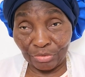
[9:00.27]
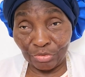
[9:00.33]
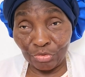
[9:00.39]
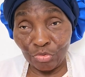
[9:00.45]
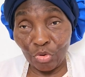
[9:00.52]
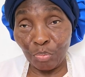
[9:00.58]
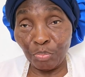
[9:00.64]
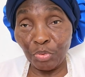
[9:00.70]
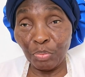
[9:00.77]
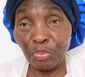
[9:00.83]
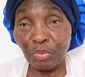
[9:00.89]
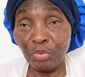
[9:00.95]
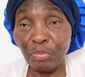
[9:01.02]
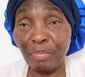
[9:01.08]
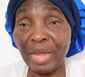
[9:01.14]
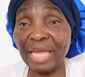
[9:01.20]
tu ne peux
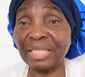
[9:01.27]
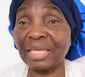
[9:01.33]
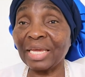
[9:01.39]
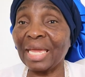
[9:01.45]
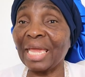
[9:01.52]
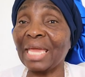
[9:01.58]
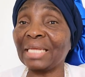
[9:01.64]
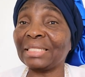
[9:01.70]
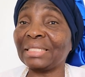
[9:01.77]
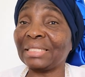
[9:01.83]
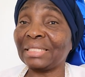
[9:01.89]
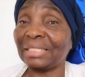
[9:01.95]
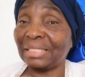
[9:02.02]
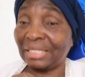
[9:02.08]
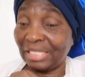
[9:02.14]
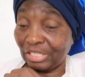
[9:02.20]
plus mettre un
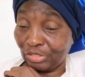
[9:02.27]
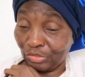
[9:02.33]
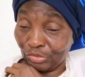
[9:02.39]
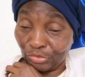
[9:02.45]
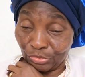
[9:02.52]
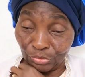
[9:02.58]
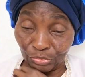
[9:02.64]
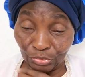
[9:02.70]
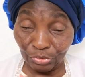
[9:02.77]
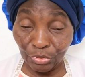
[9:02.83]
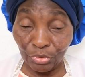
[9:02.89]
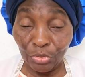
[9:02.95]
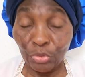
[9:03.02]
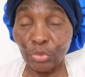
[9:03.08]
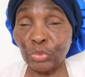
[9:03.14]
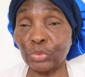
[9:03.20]
tissu
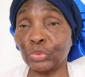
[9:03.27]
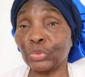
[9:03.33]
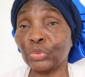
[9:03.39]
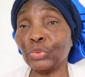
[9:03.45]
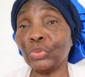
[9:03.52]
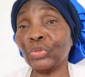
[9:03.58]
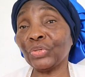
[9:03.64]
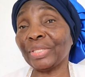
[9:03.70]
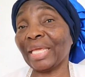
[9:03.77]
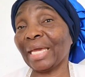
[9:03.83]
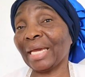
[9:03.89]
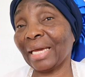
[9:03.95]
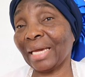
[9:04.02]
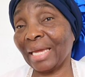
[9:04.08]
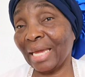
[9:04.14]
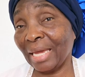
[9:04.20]
autour
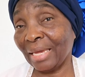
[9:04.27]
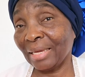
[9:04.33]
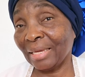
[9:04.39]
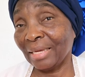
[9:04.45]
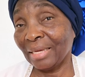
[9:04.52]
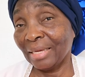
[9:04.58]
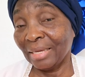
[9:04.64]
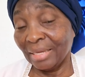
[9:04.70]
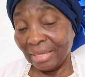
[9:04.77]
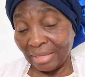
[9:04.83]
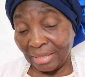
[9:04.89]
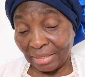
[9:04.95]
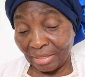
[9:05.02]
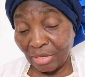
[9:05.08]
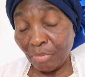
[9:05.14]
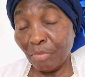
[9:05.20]
reins
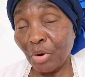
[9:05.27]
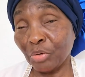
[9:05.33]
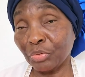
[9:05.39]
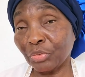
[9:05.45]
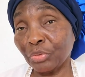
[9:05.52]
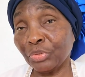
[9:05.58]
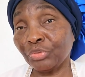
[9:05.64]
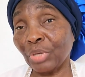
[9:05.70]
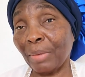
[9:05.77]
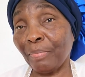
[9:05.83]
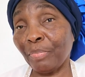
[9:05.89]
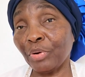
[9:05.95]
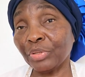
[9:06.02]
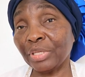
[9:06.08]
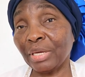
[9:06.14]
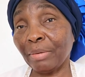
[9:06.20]
qui montre que tu as
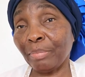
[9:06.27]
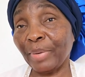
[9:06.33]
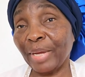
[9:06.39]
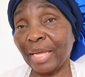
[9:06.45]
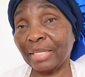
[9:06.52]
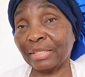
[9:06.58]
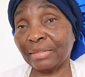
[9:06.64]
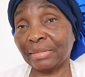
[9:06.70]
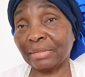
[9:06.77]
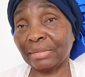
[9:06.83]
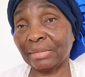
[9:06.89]
porté un pan.